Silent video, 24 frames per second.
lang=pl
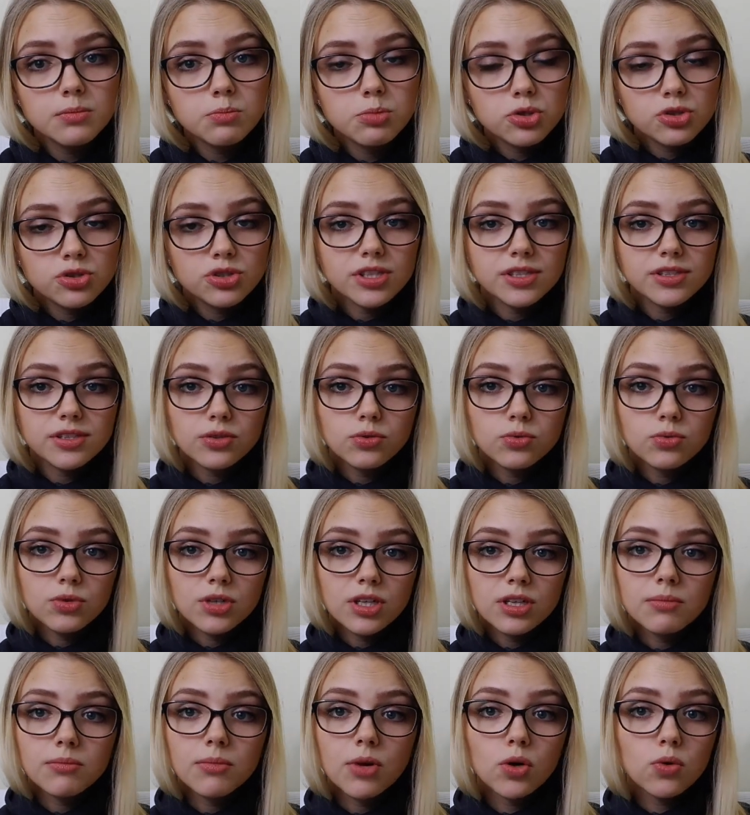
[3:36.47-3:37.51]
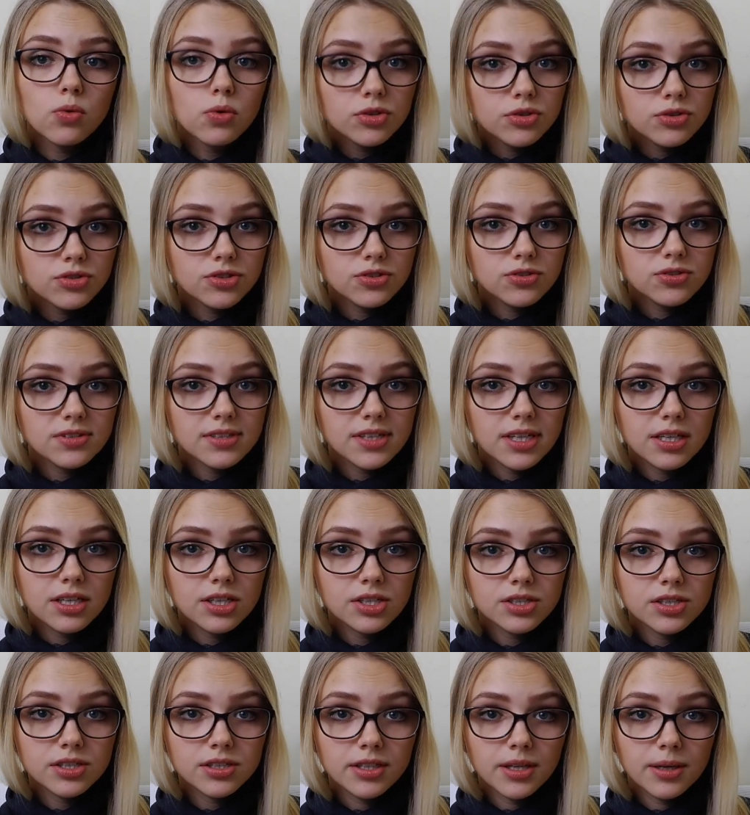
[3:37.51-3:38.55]
podczas której mogło dojść do
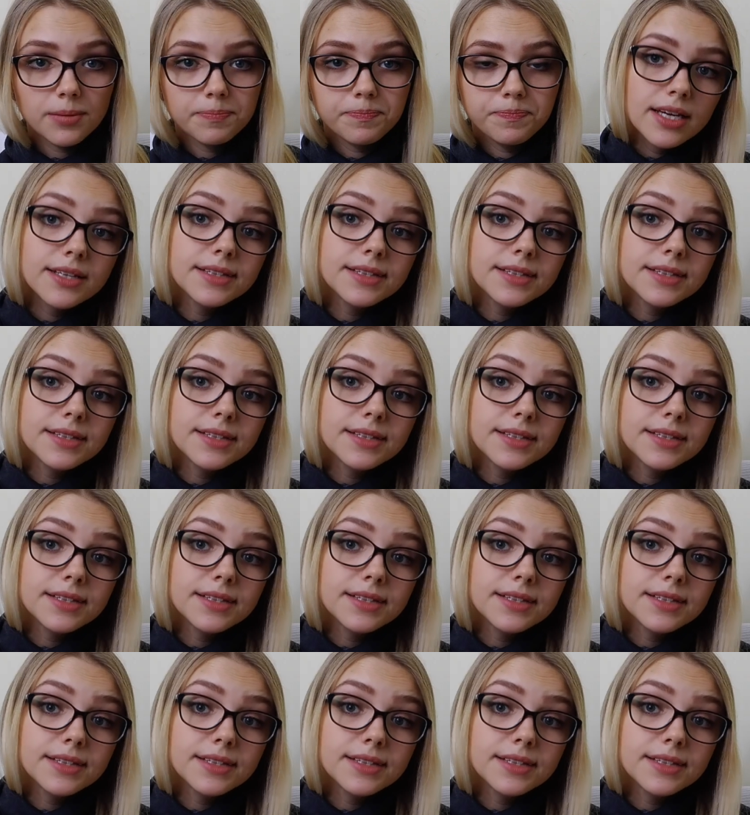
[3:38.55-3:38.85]
zakażenia.